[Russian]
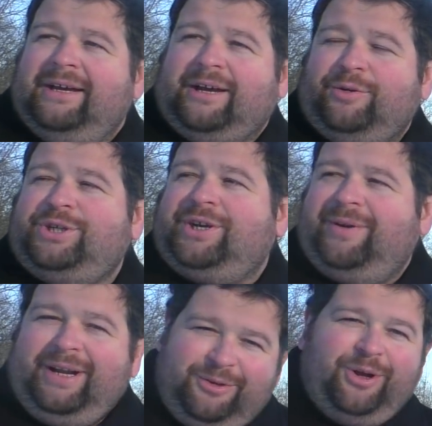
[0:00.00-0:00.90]
Короче
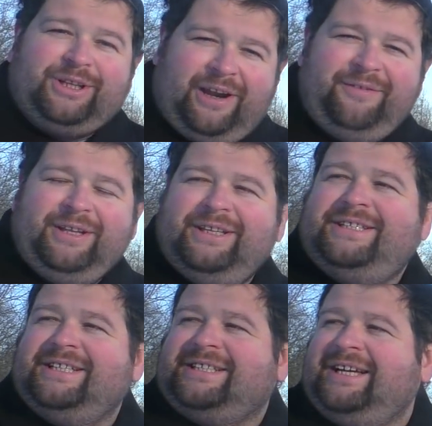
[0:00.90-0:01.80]
говоря, ну откровенно
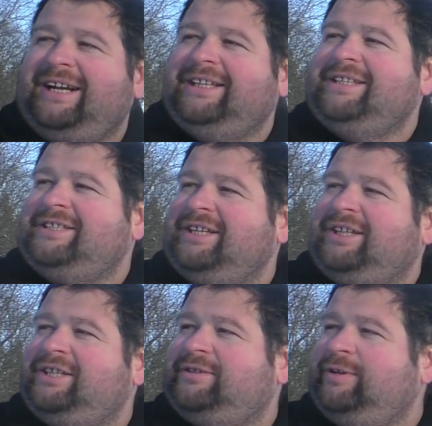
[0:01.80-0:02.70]
детская радость.
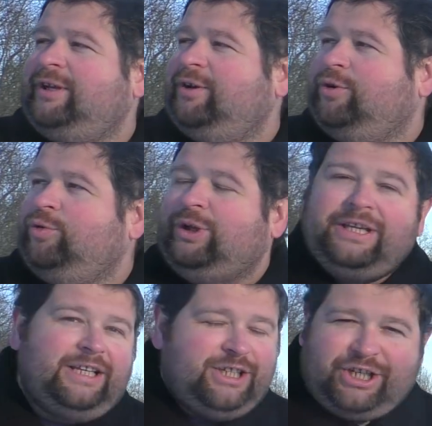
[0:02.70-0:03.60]
Это действительно круто.
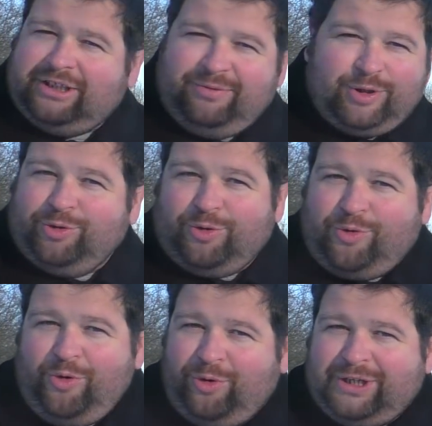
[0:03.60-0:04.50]
Я сейчас вижу
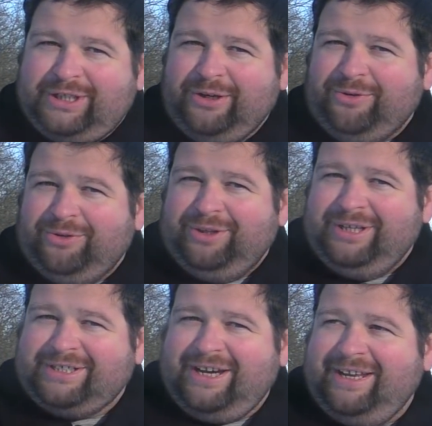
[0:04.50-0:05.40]
другую Россию,
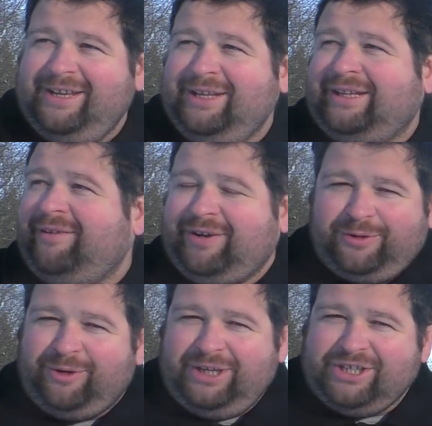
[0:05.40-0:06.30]
нежели та, в
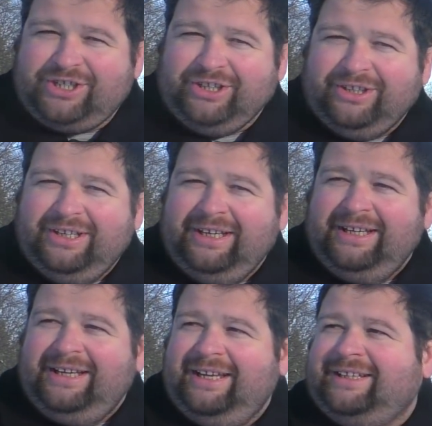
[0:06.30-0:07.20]
которой я жил.
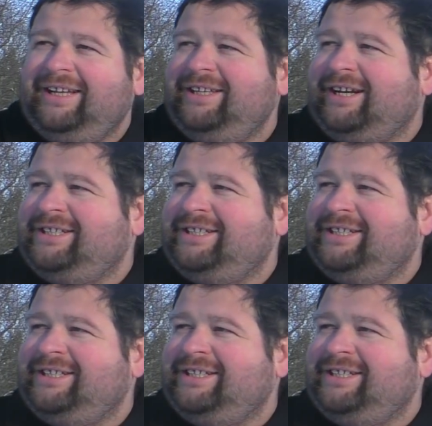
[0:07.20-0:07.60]
Это не